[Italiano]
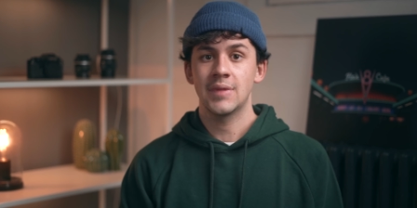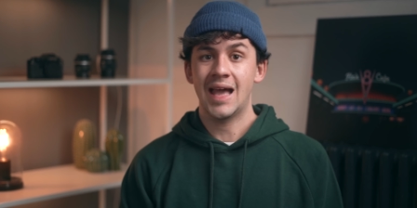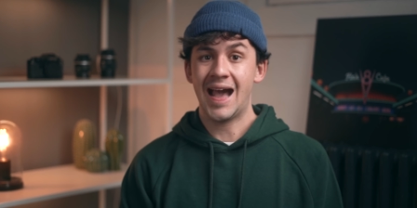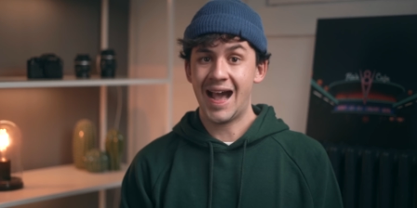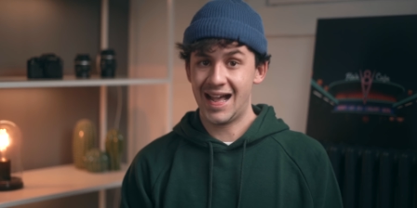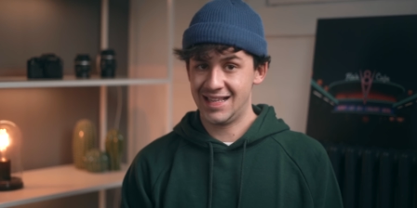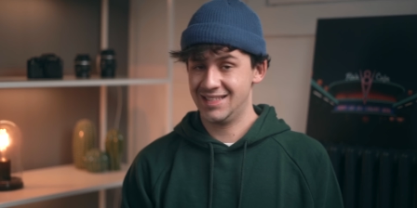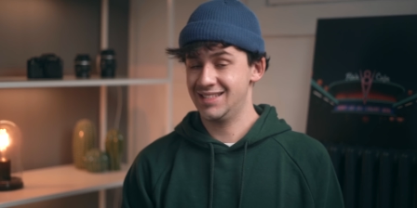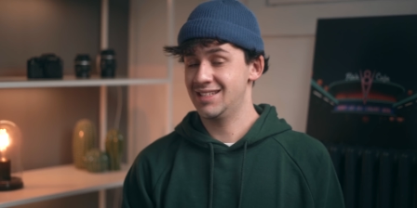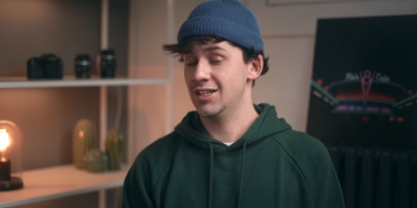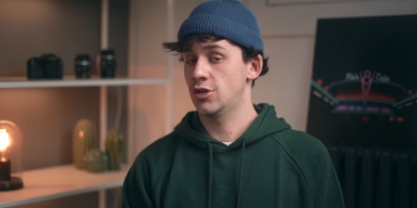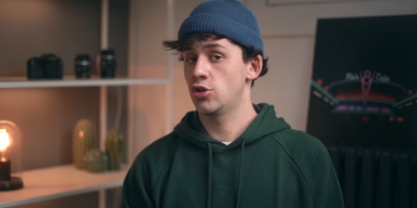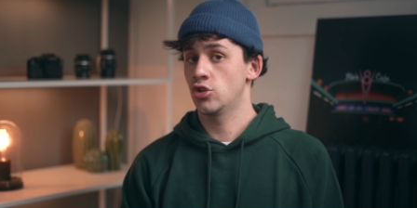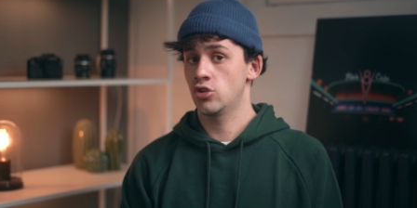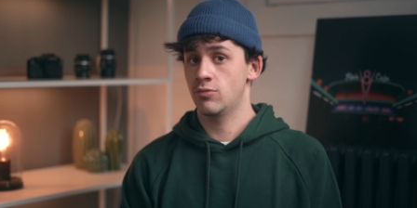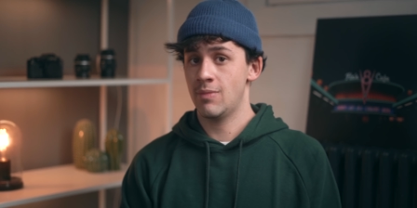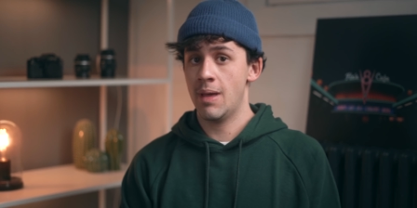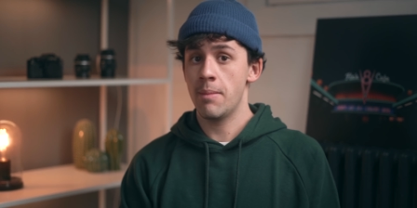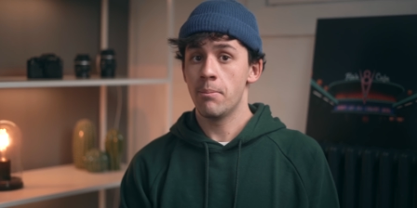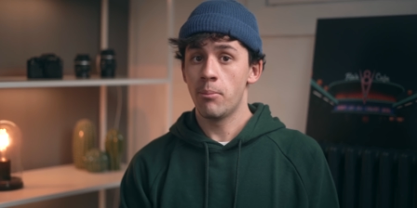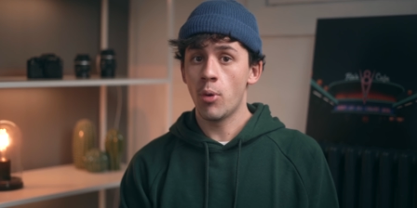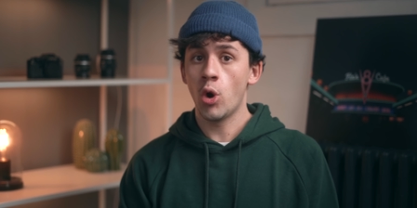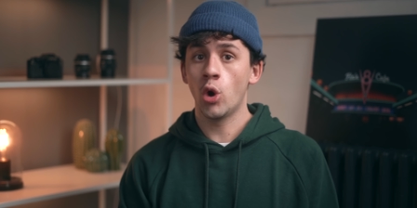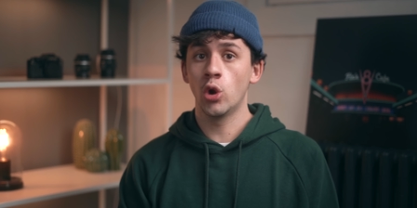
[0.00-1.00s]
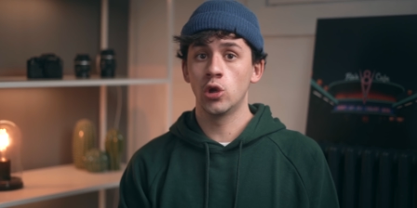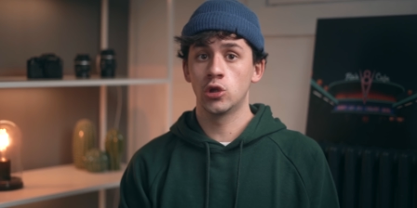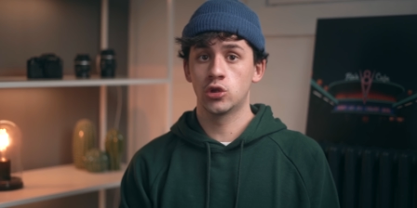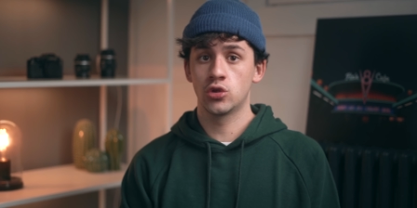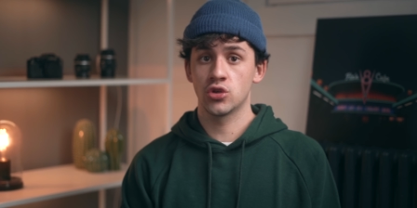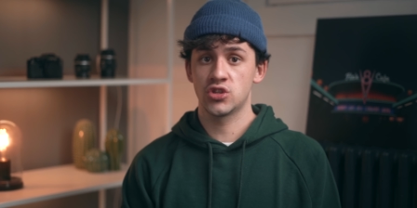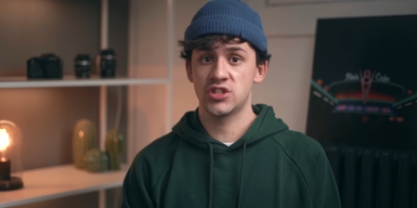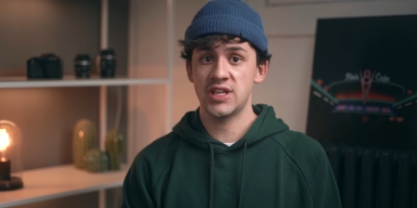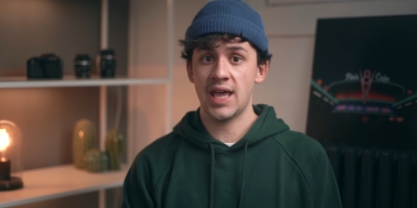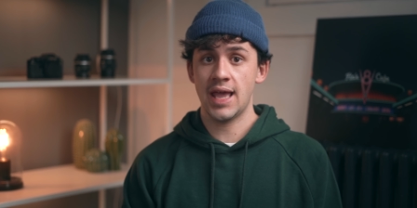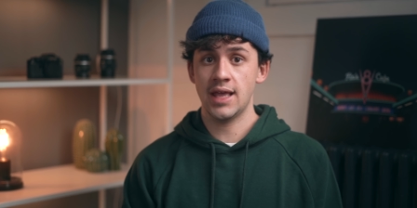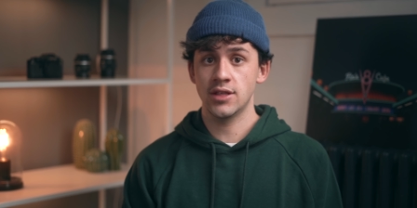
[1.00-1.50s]
ha secondo me
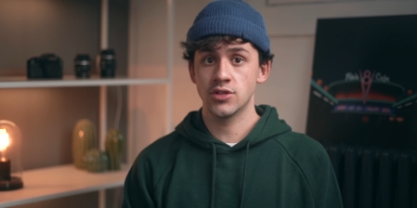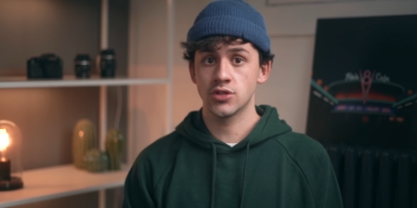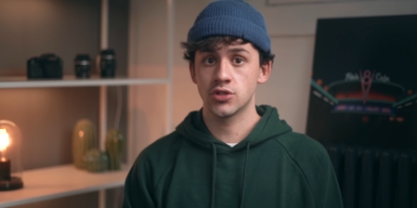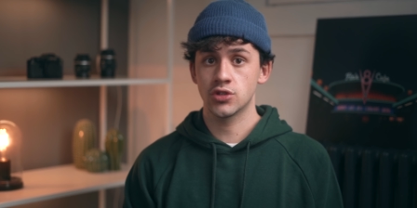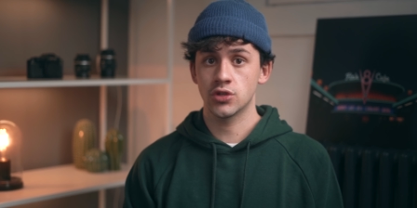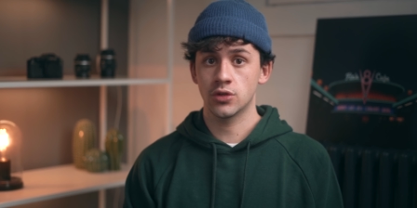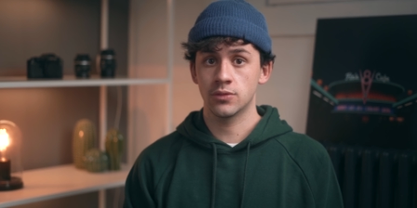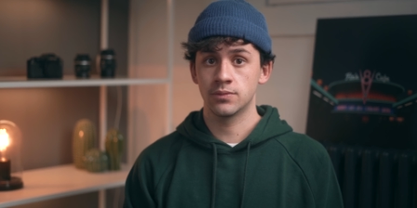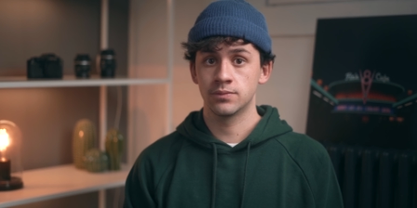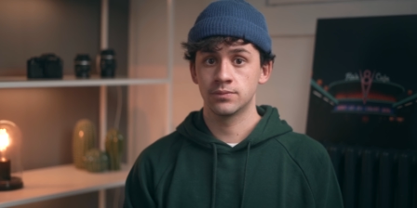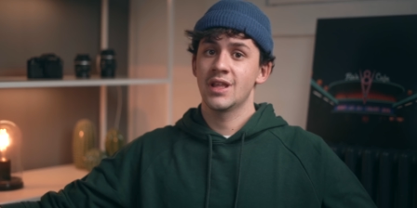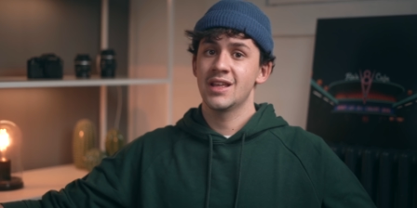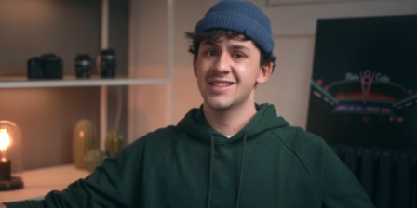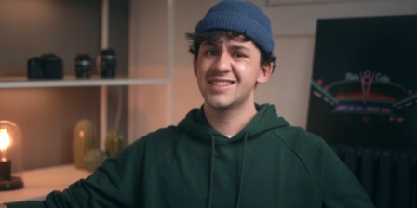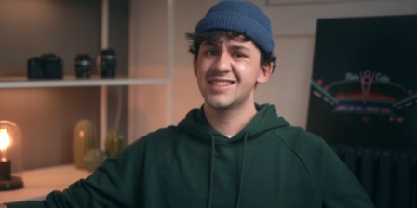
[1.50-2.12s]
molto senso.